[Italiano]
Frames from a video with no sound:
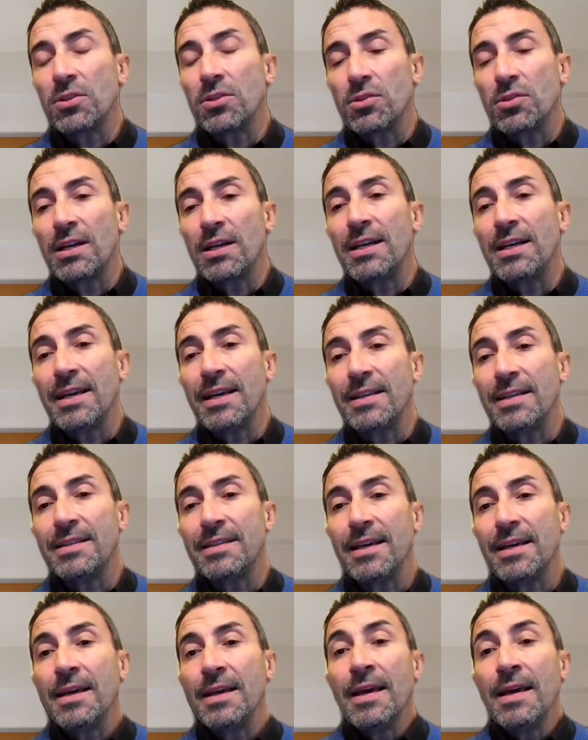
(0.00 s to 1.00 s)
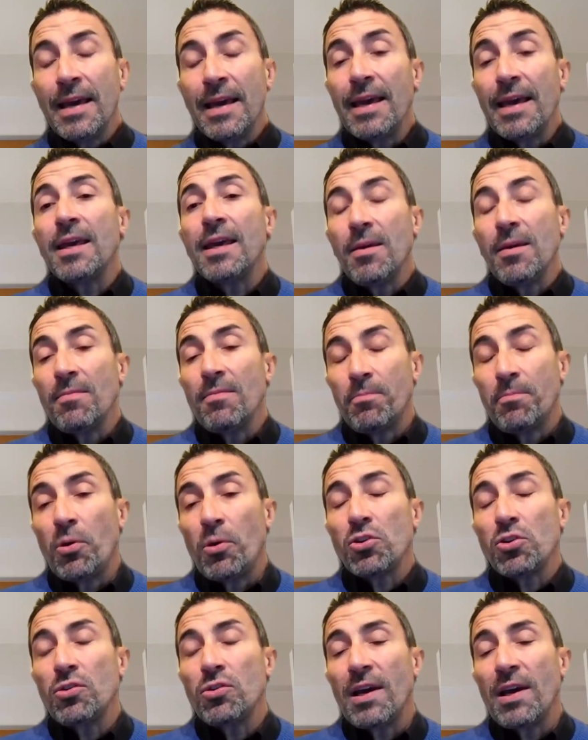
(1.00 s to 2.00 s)
del cliente e che
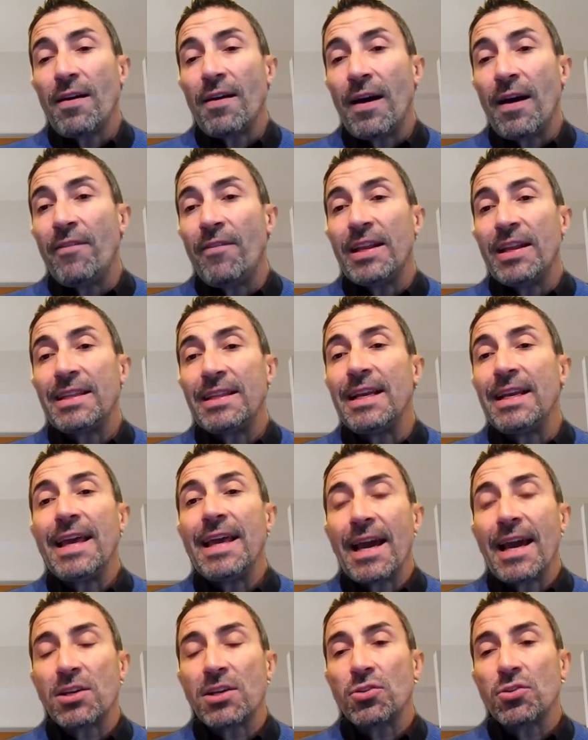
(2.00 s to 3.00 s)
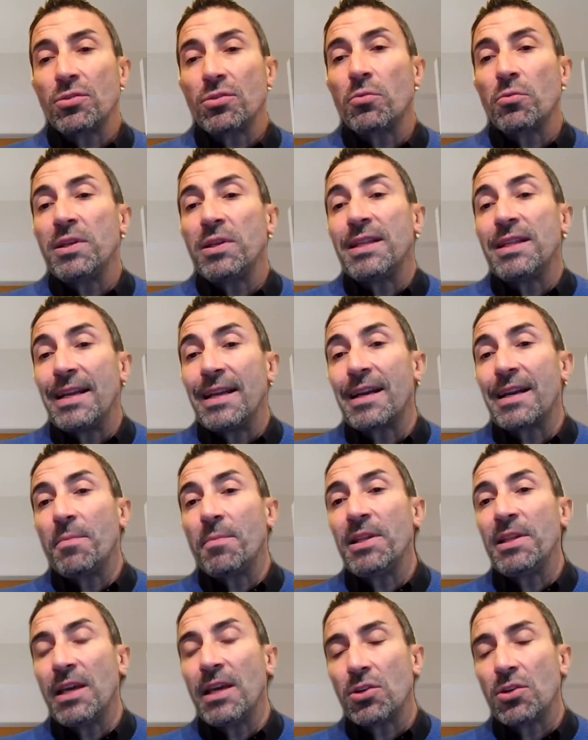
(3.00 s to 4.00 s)
possono avere delle action, quindi delle
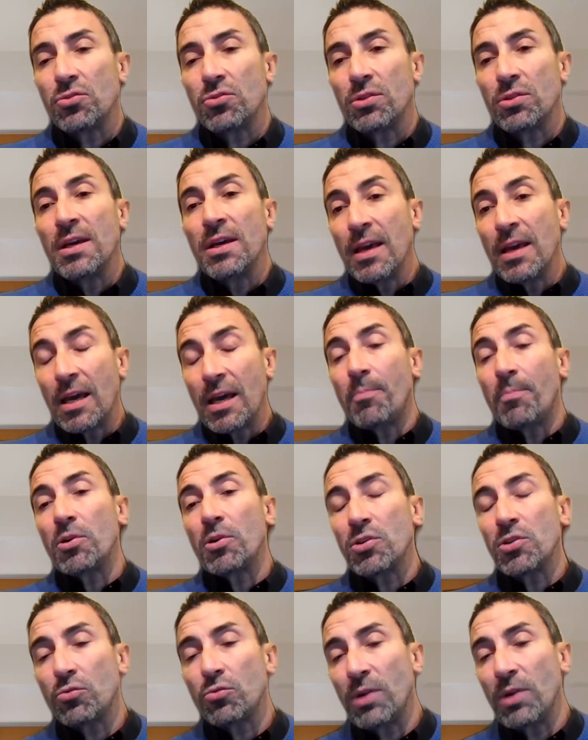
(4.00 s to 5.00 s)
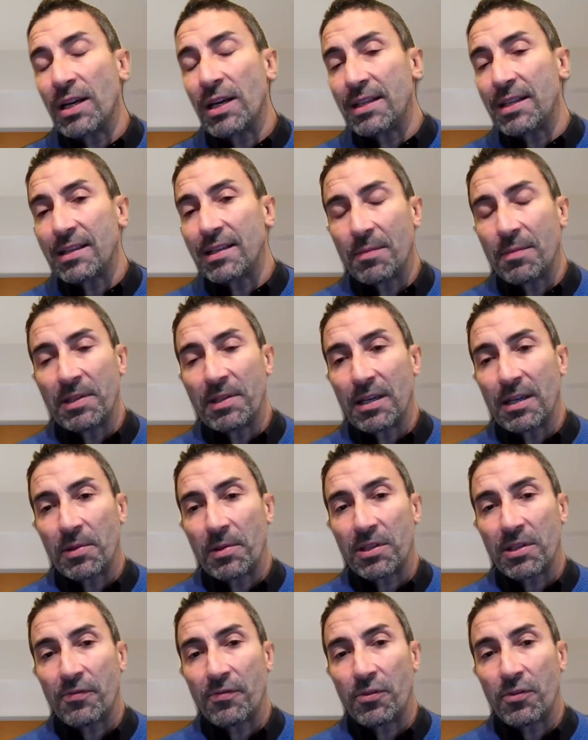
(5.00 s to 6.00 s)
remediation che posso attuare direttamente alla
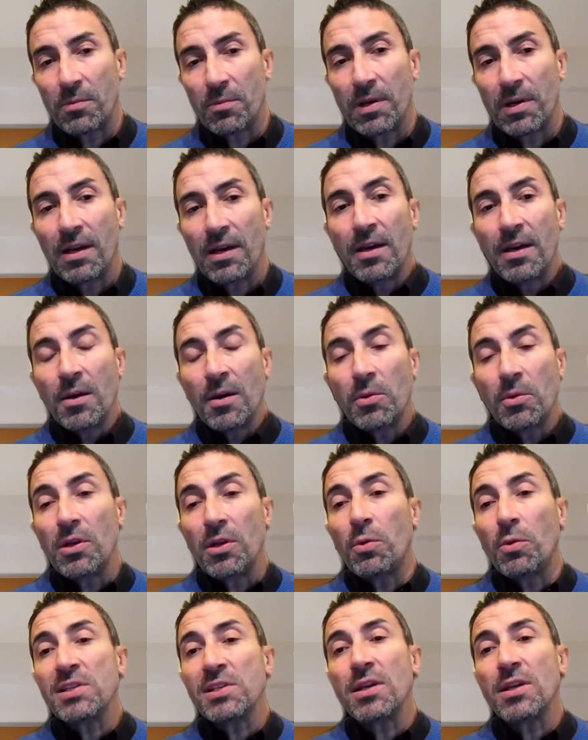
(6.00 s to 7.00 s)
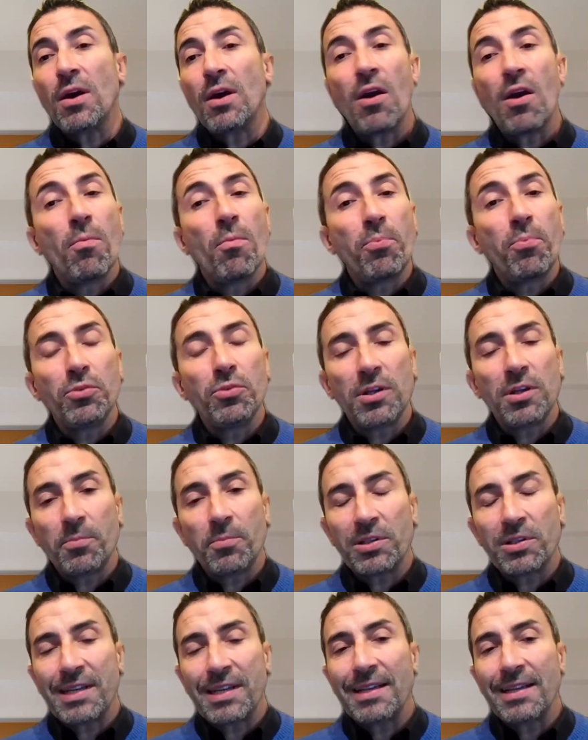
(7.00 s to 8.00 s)
piattaforma. Quindi questo è un punto
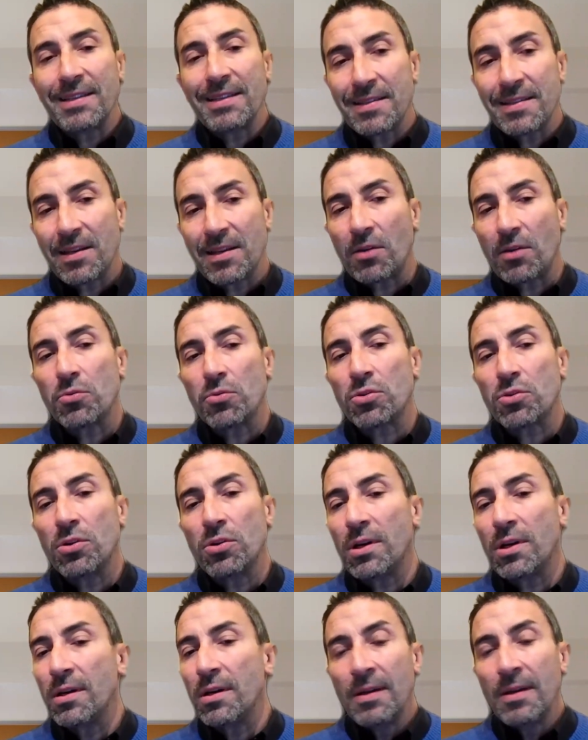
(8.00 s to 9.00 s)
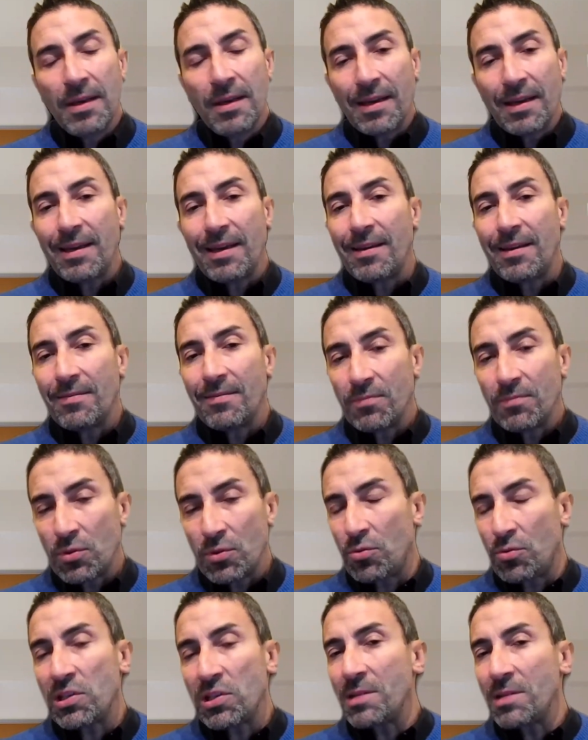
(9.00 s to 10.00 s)
importante sia score che
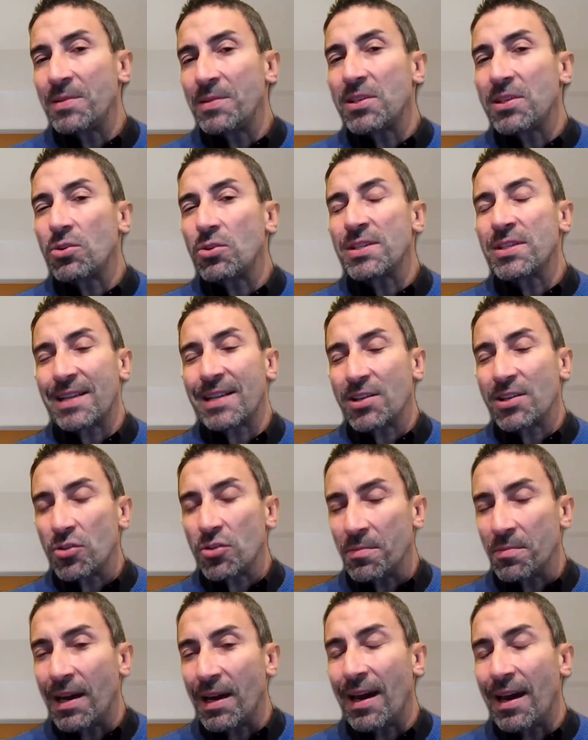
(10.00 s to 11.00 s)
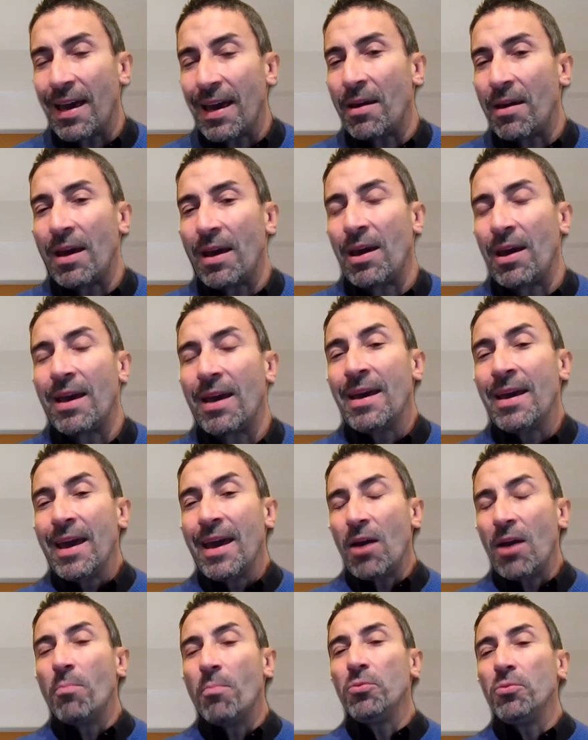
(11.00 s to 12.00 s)
scusami se lo stresso, ma è, è, è,
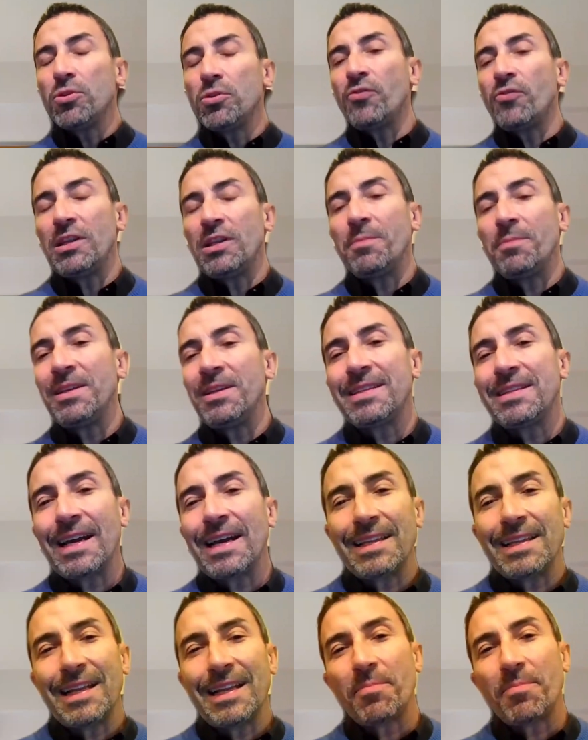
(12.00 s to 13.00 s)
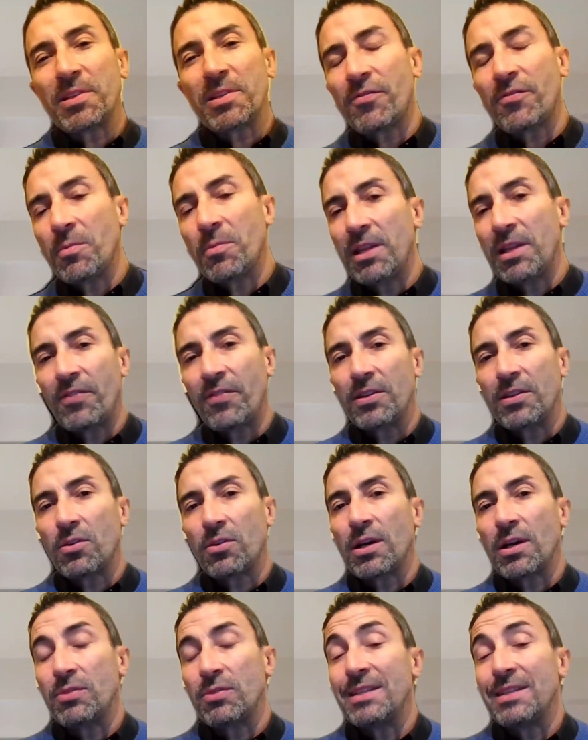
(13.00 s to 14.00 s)
un punto fondamentale nella piattaforma Defender
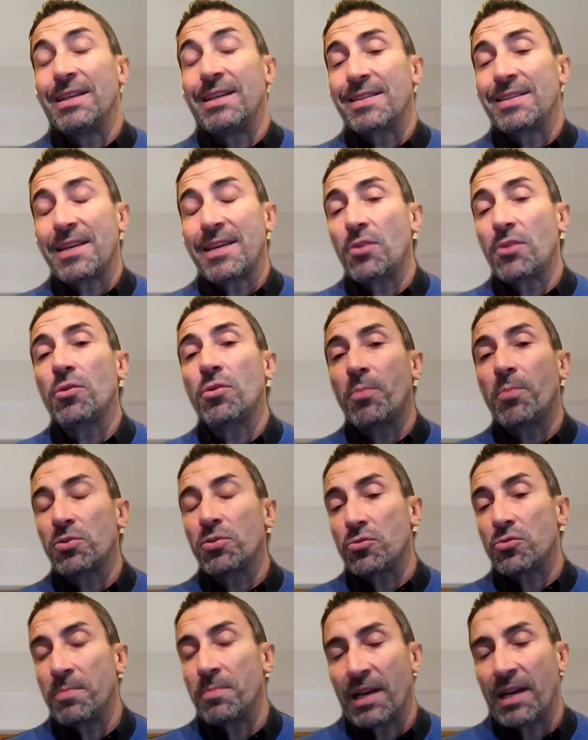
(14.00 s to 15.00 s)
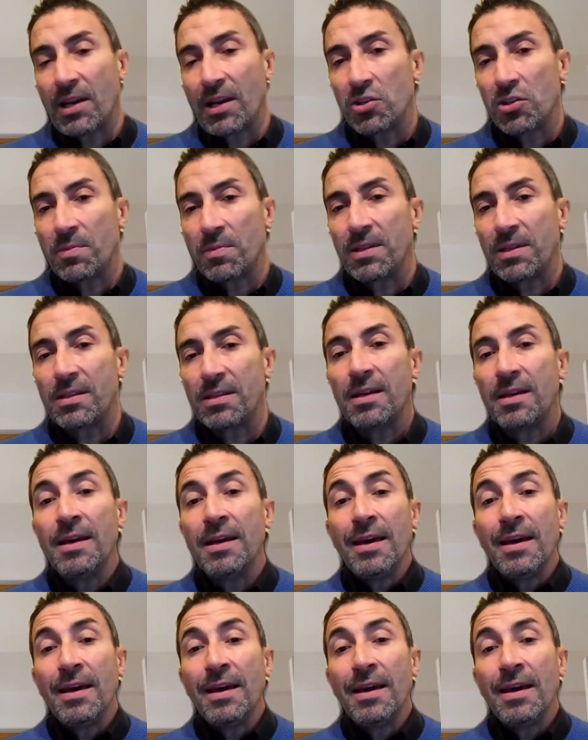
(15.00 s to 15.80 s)
Cloud e delle Secure Posture Management.